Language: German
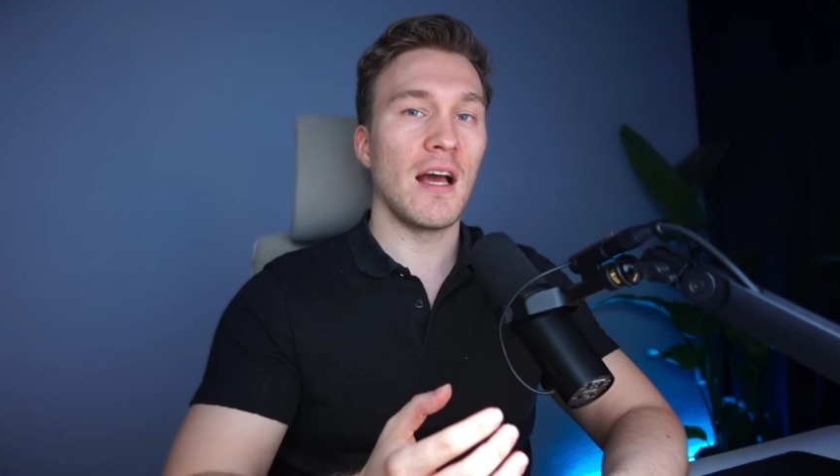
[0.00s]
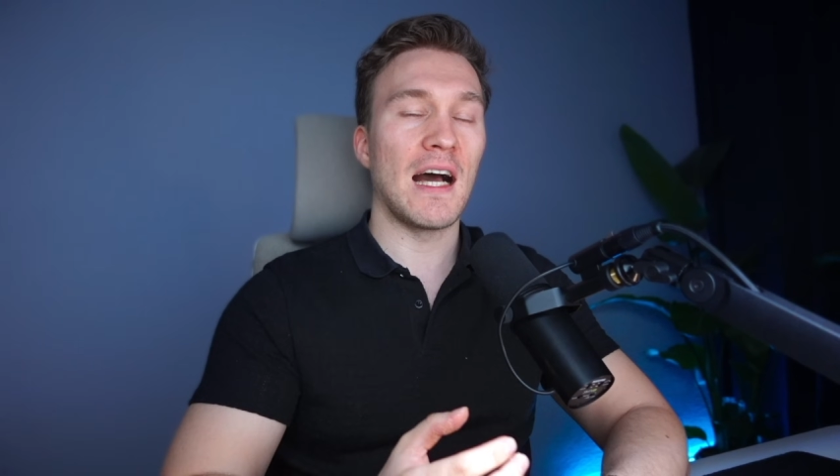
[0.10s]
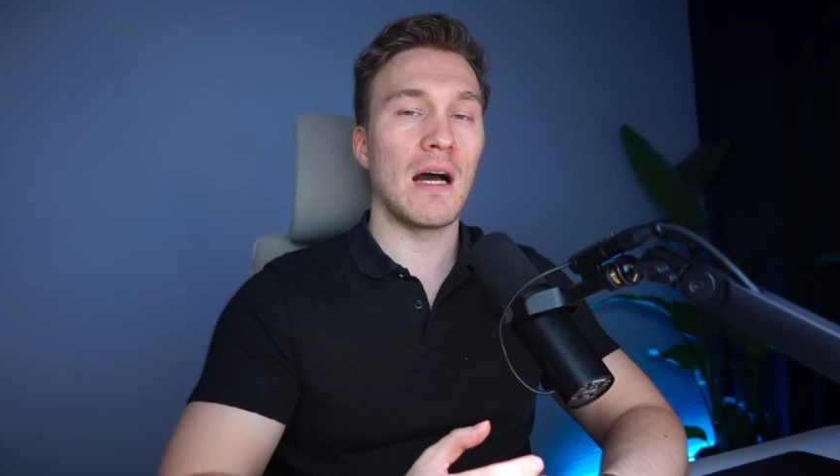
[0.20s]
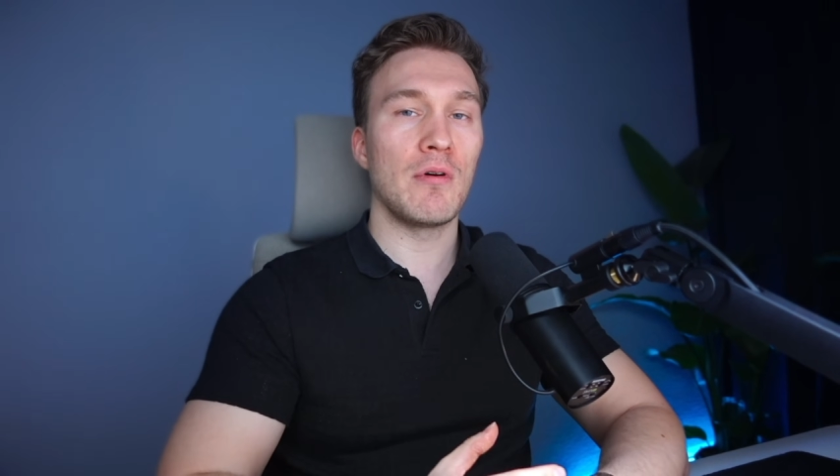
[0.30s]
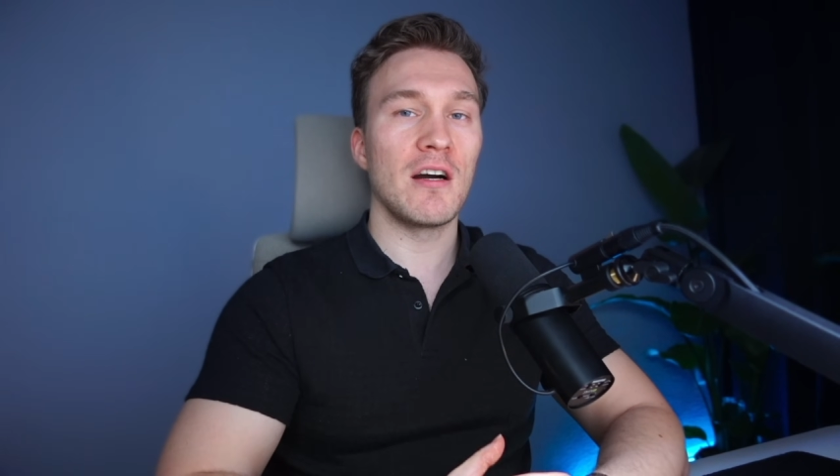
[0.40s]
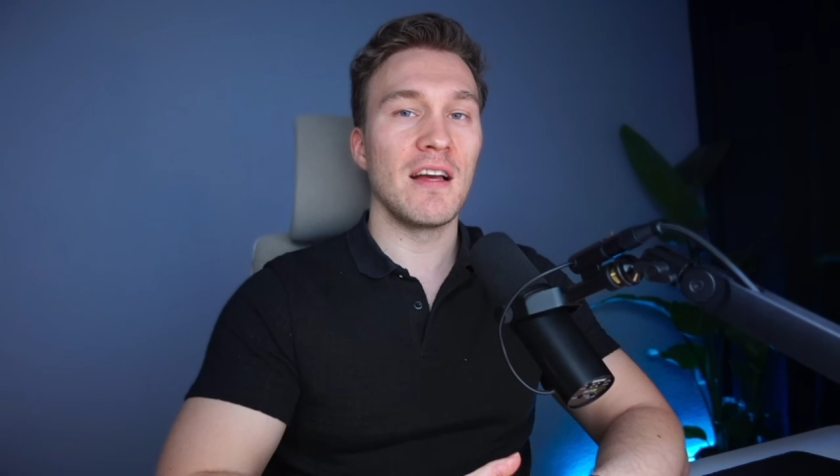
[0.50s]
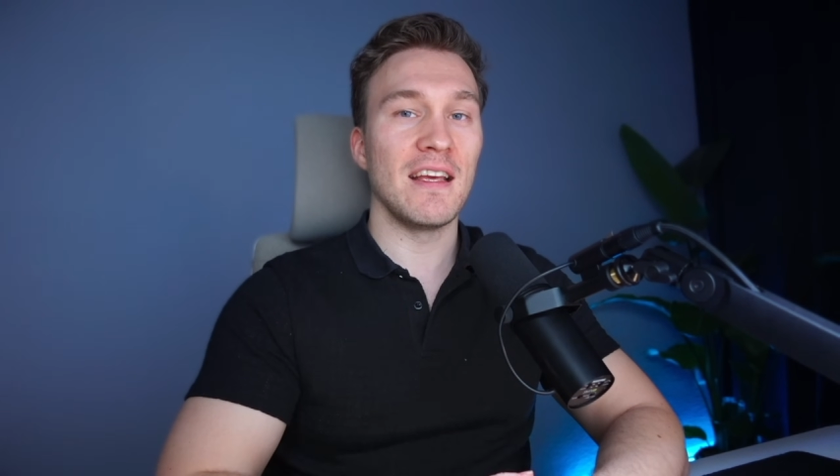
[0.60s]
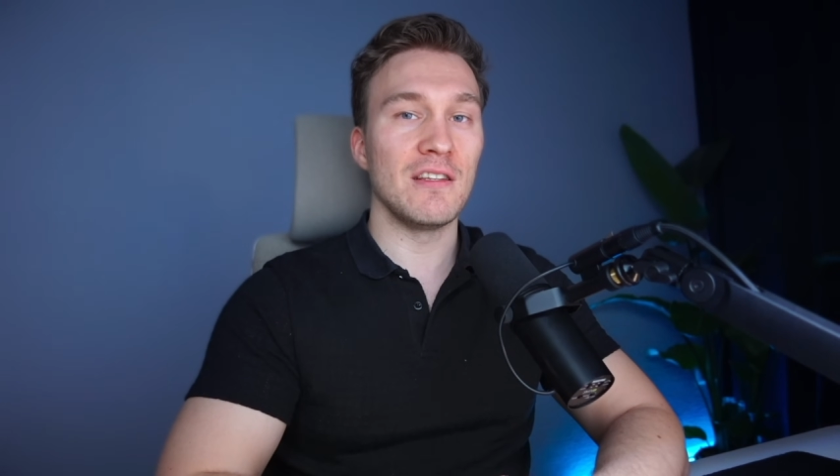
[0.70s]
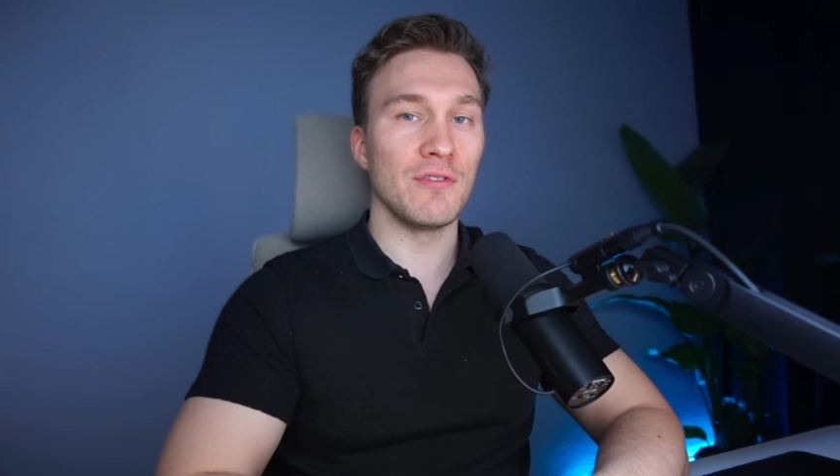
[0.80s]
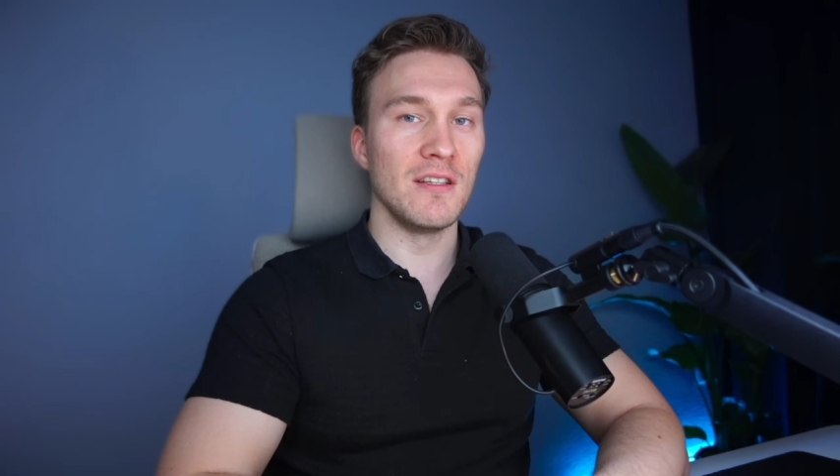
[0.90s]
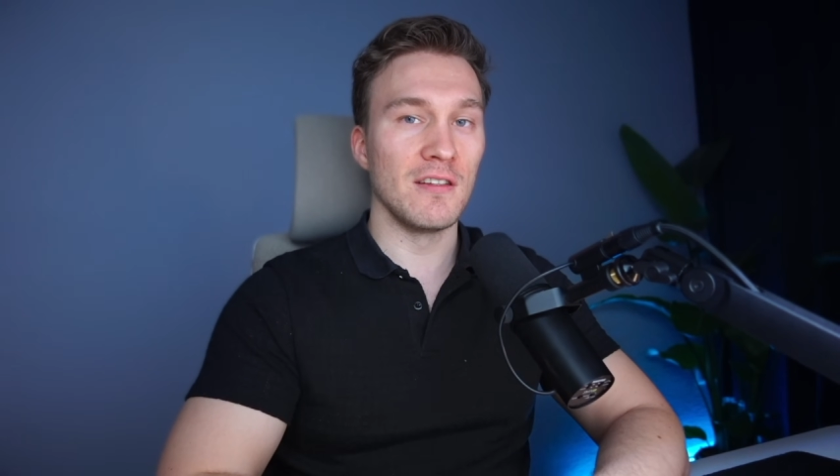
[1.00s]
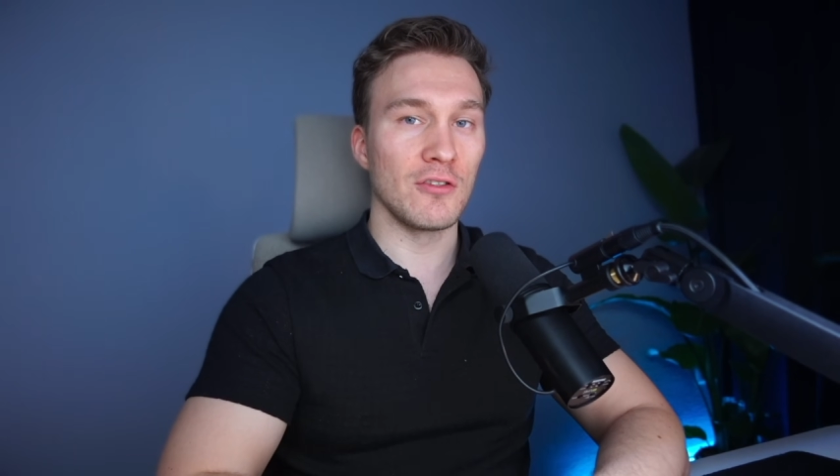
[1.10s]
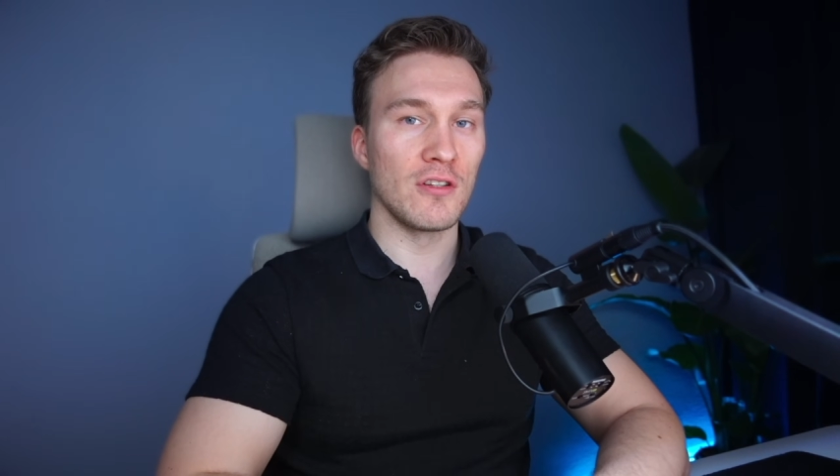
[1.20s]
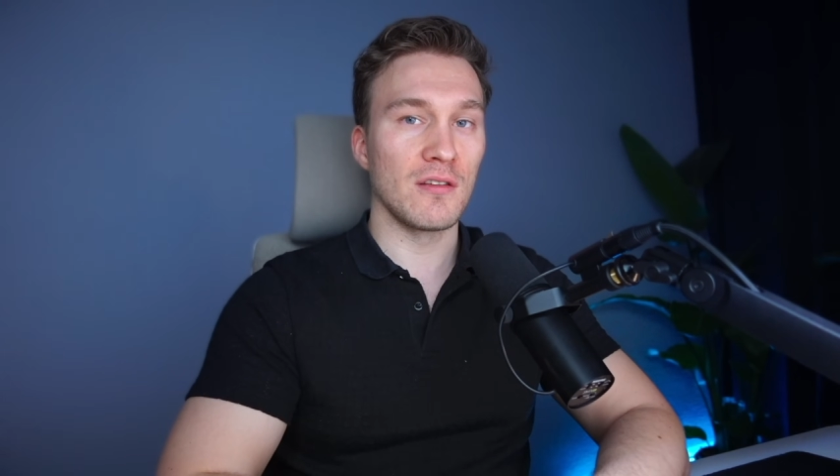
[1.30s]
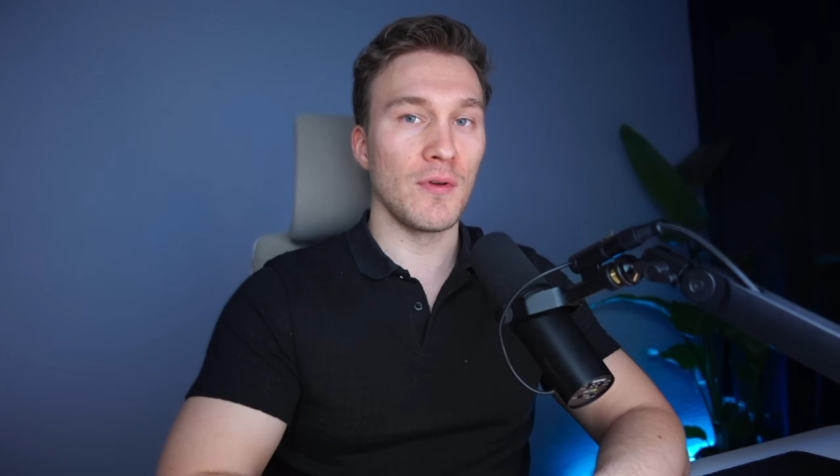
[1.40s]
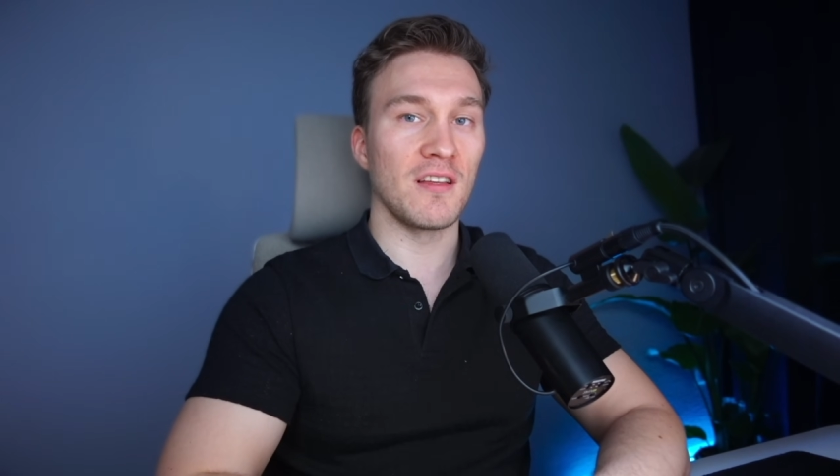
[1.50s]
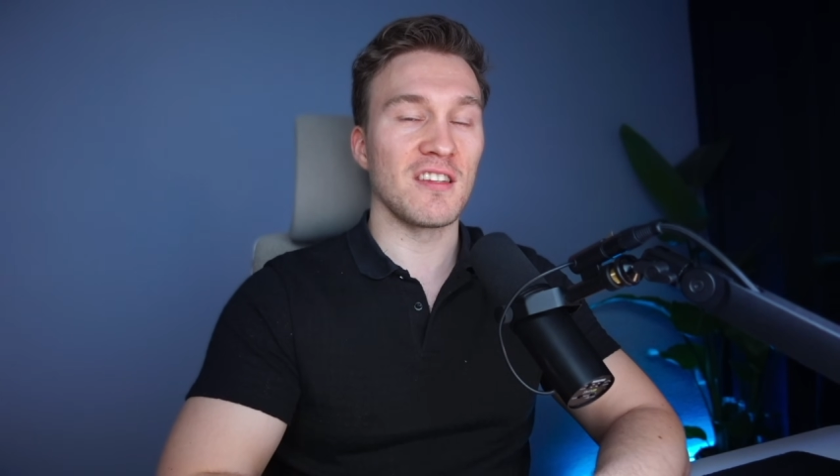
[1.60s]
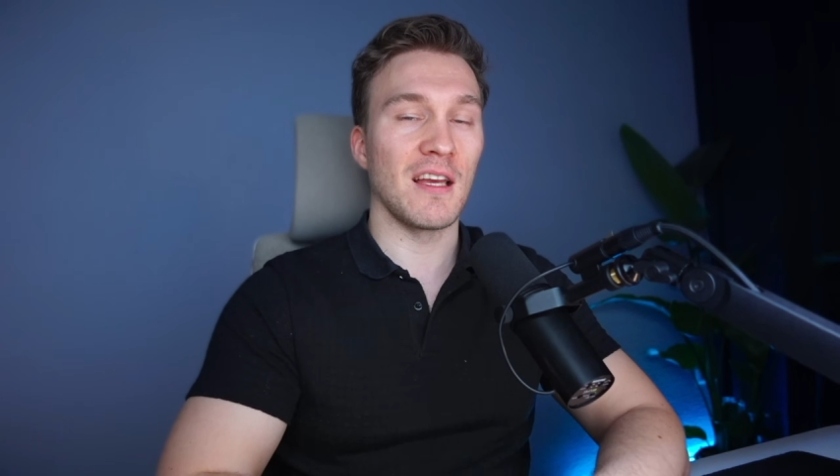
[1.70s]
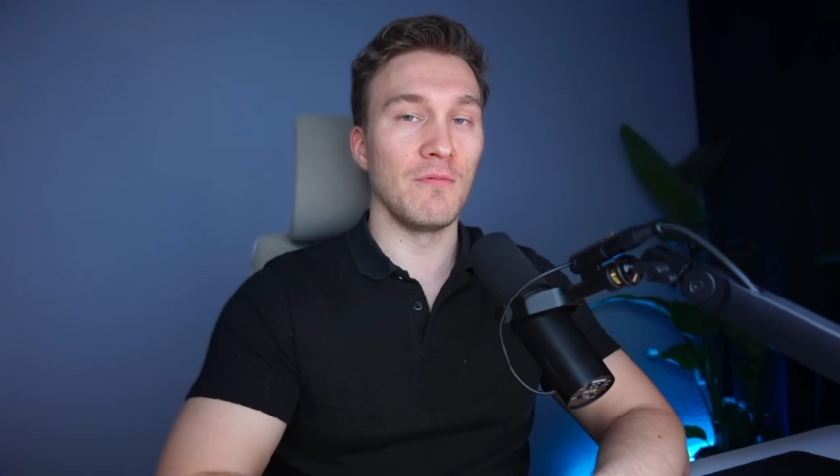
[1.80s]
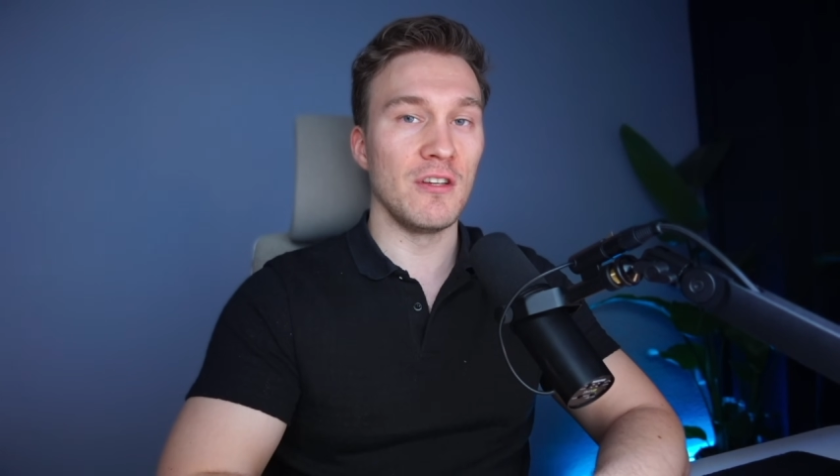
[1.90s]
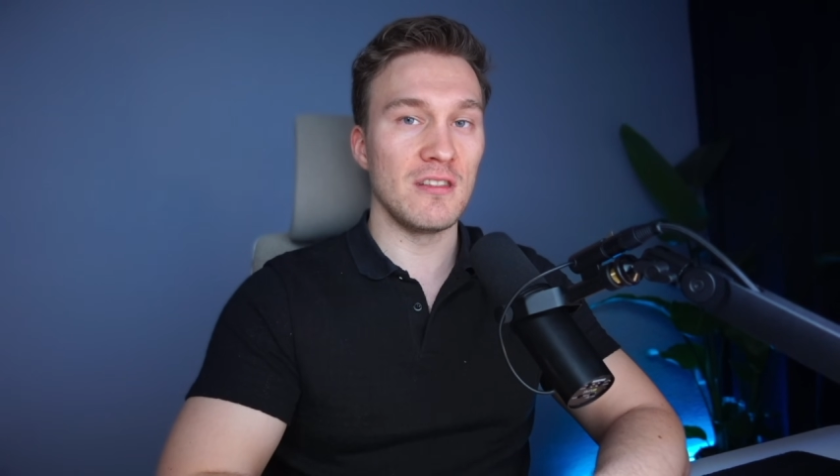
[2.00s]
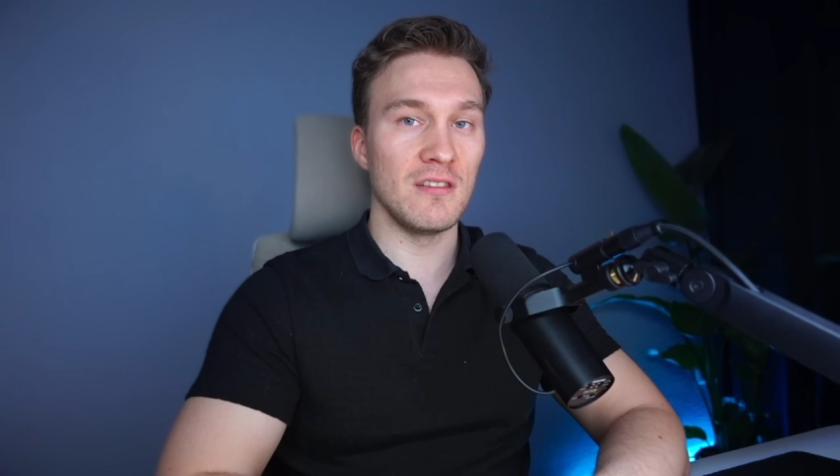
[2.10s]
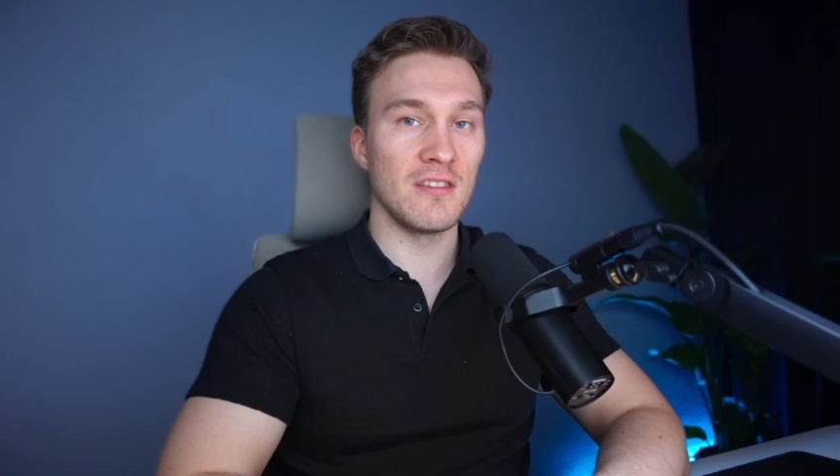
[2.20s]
Aber ich finde es trotzdem extrem wichtig,